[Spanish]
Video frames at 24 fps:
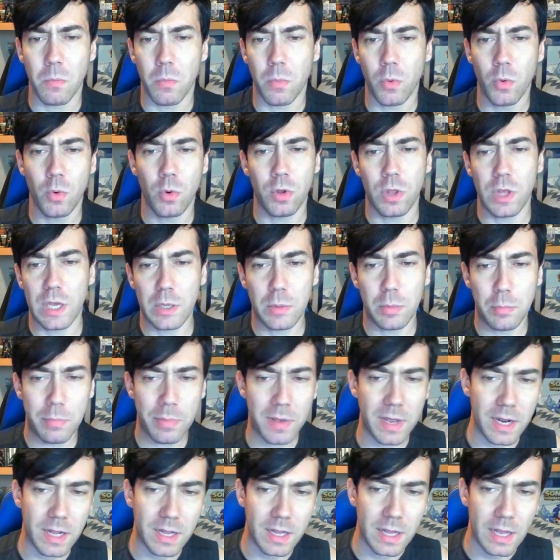Buu no
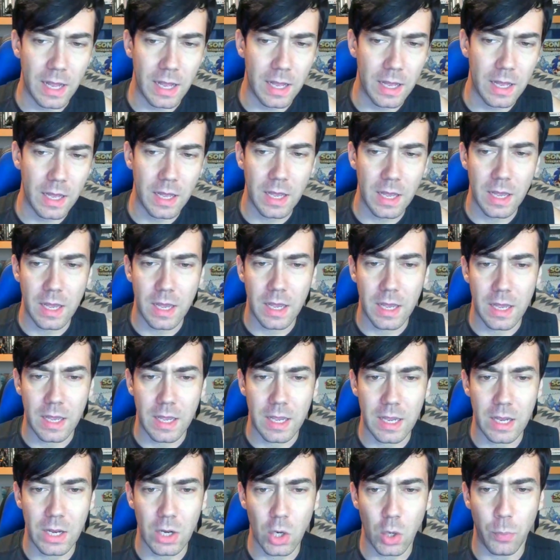despierta
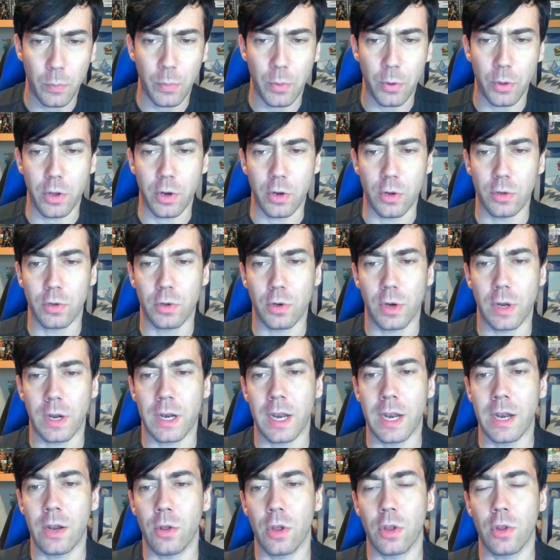y los poderosos
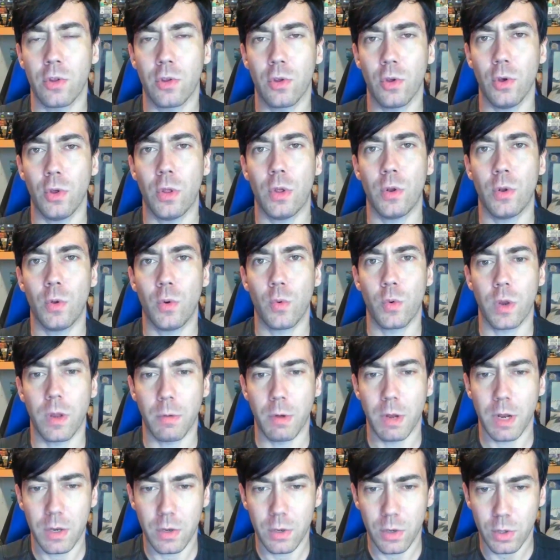guerreros de todos los
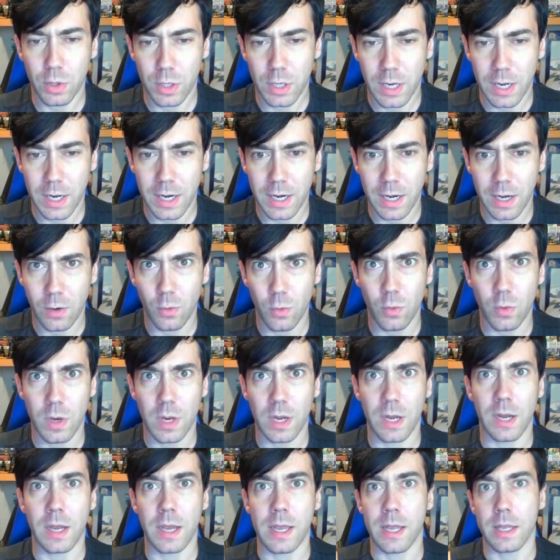universos se
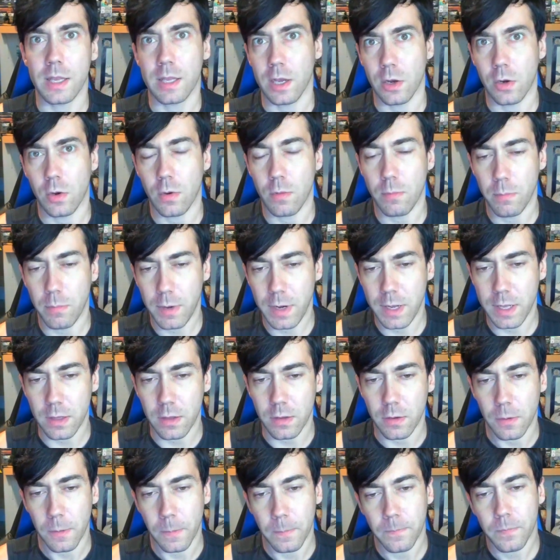reúnen, que ya están
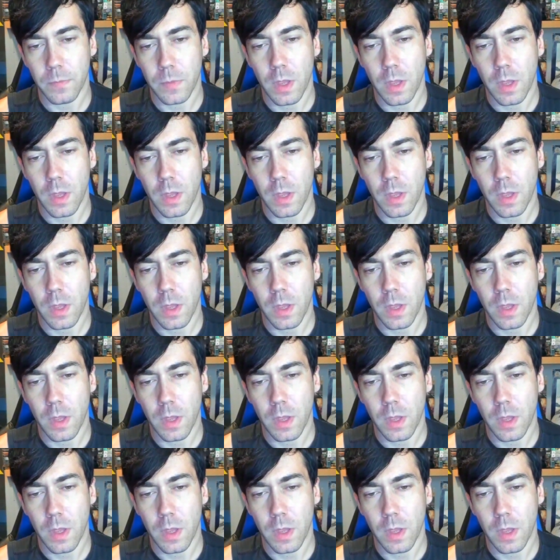completos.